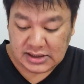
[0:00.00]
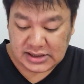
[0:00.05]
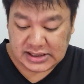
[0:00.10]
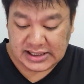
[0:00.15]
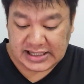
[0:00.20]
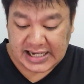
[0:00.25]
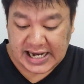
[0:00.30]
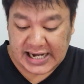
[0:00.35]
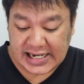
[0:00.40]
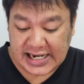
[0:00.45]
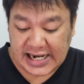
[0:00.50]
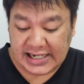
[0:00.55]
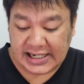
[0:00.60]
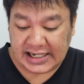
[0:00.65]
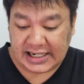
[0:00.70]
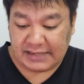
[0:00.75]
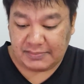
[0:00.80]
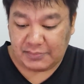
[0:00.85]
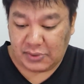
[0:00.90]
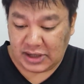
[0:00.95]
สินค้าได้
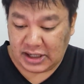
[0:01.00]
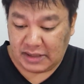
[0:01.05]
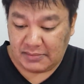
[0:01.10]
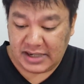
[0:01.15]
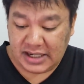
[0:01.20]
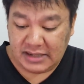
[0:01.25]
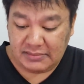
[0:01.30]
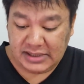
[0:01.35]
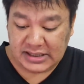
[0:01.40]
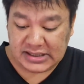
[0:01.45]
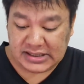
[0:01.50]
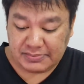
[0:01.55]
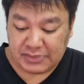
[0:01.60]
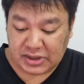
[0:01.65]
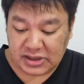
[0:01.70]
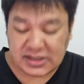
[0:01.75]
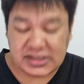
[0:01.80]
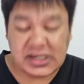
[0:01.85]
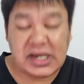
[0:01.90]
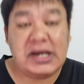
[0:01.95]
นะครับเพราะเราไม่ได้มีสปอนเซ